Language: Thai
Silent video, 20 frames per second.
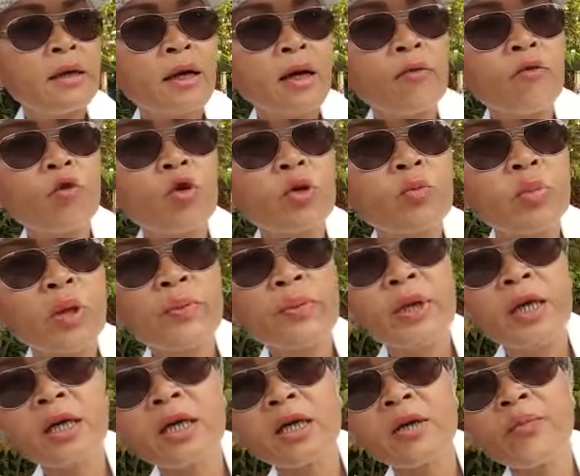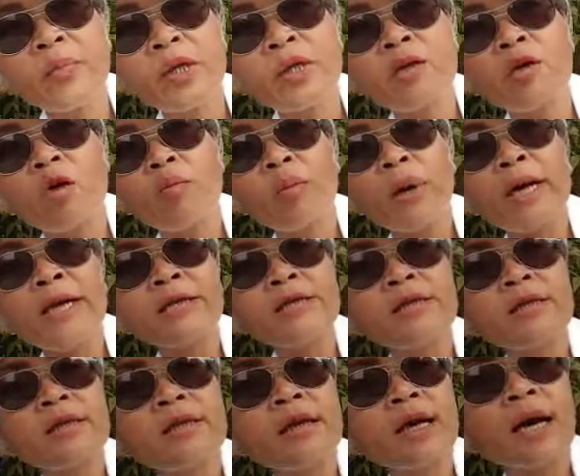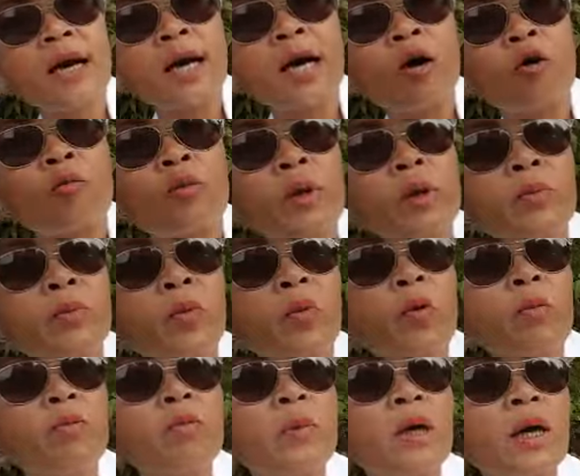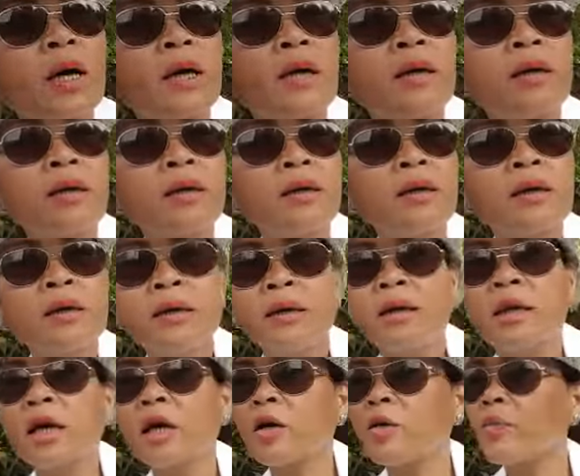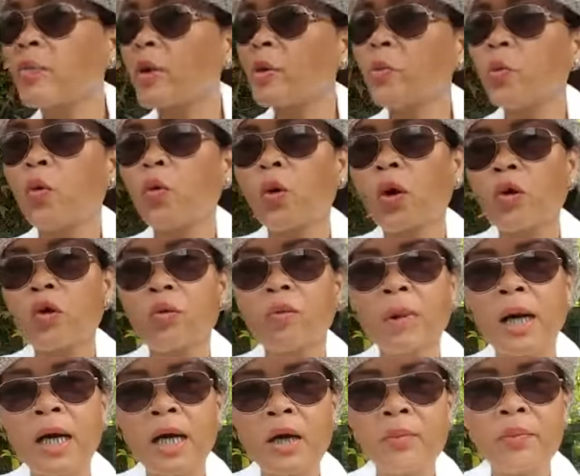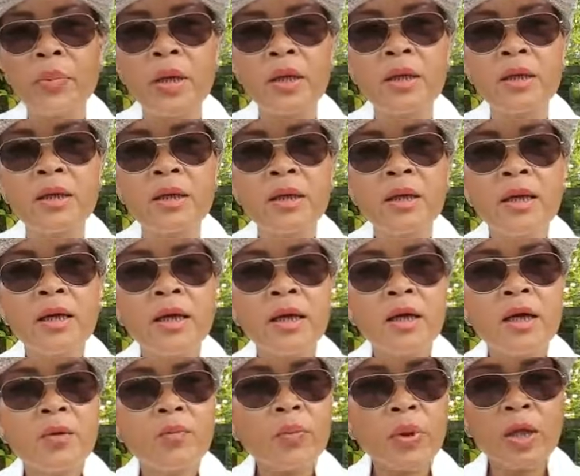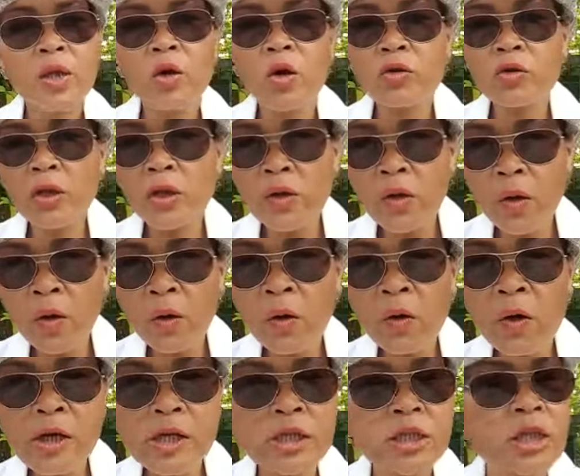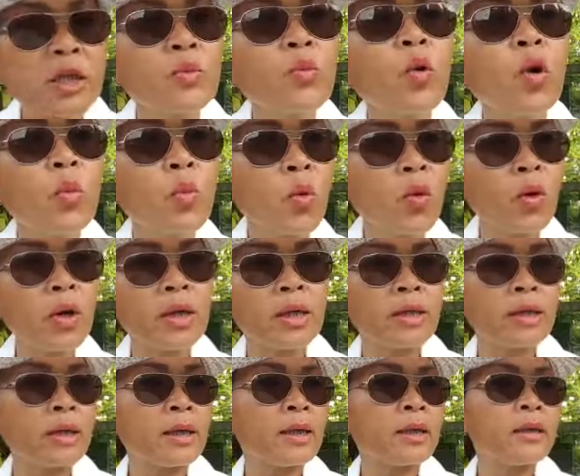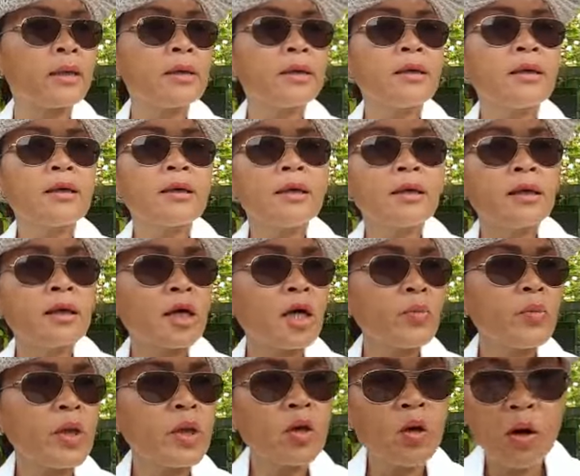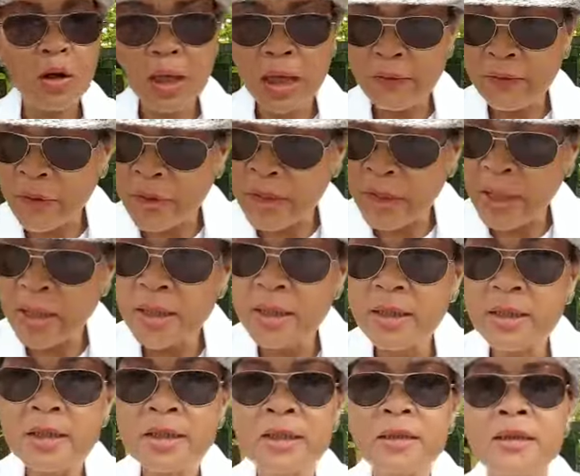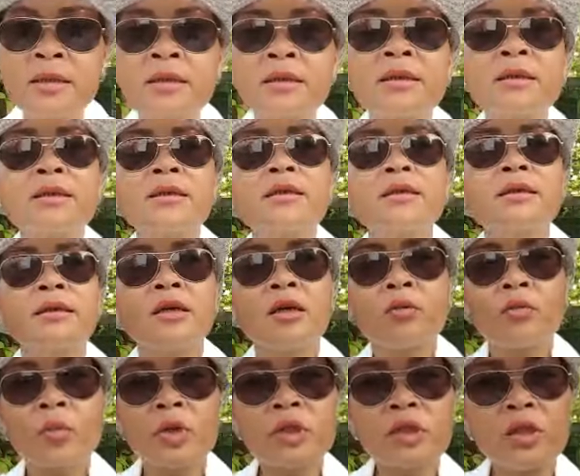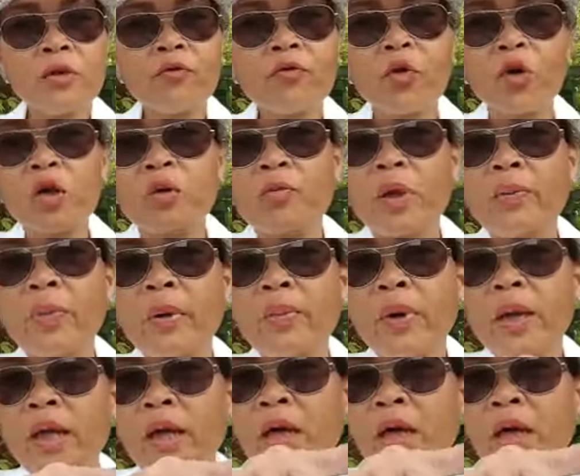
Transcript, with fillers: ก็วนไปเป็นนั่นก็เป็นดอกไม้สีขาวเป็นพุ่มค่ะ แล้วก็เป็นพวงลงมาก็เป็นเป็นดอกน้อยๆสีม่วงๆนะคะ แล้วก็มีดอกลาเวนเดอร์ขึ้น มันสีวนไปแบบนี้